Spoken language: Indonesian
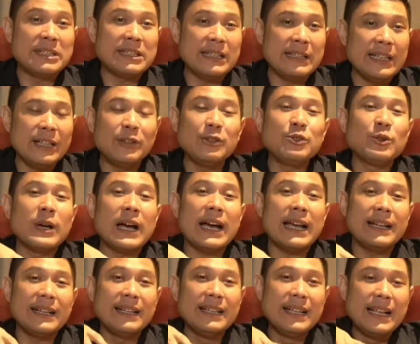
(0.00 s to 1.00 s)
misalnya, uh. itu juga
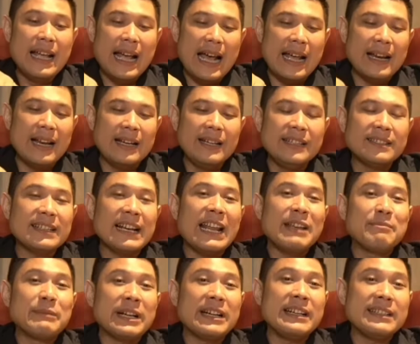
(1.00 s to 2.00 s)
kan ada
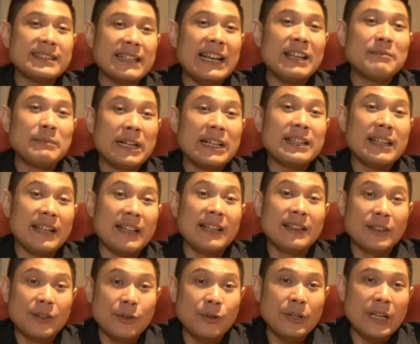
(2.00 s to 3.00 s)
disclaimer disclaimer yeah,
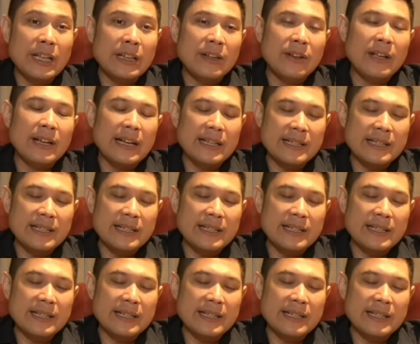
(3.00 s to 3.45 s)
tertentu yeah. gitu ya.